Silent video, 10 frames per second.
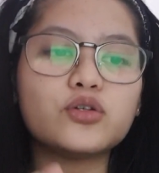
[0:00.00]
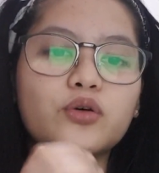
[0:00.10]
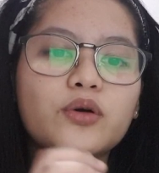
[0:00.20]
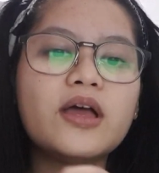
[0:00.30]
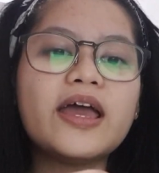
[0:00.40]

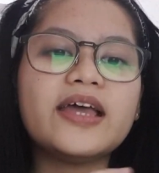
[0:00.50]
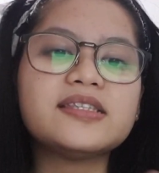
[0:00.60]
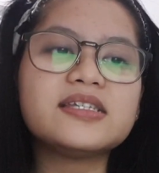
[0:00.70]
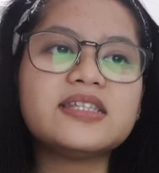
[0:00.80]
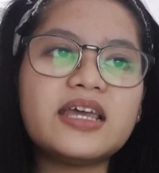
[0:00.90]
So,
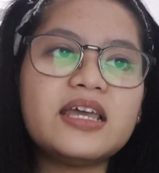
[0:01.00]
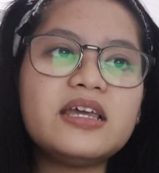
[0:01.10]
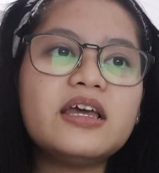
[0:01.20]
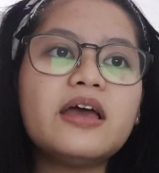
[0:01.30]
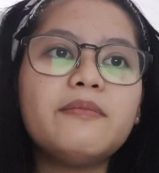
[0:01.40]
it's a
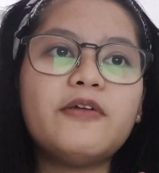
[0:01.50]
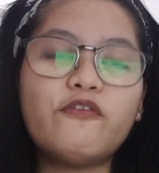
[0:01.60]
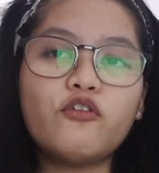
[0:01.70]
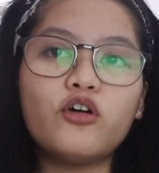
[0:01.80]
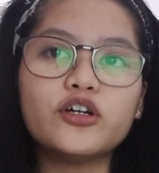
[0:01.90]
day
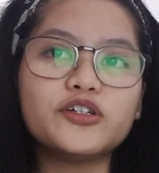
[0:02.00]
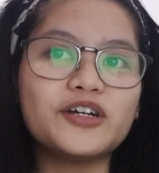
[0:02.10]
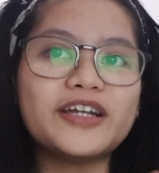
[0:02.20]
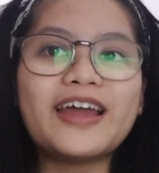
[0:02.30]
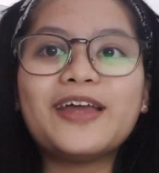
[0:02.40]
before or
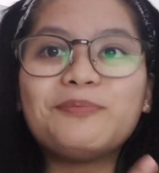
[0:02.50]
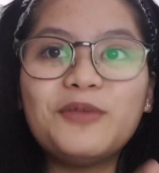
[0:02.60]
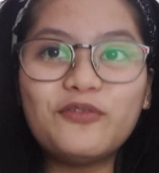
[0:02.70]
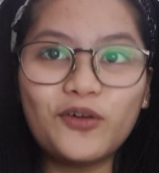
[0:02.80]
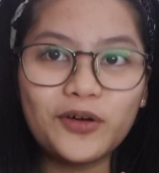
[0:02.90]
a night
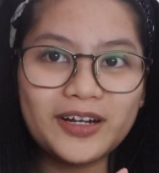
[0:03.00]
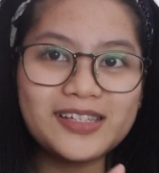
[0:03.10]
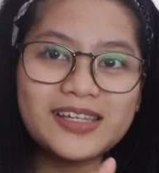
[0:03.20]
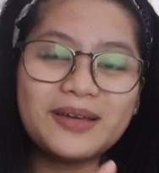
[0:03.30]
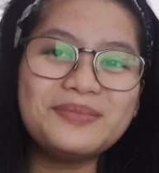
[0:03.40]
before,
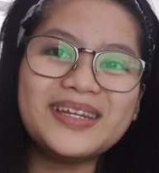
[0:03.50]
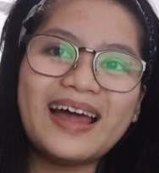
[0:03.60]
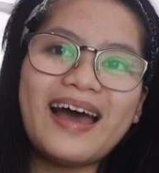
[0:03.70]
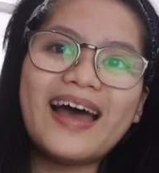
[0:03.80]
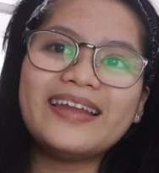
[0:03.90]
kasi gabi na,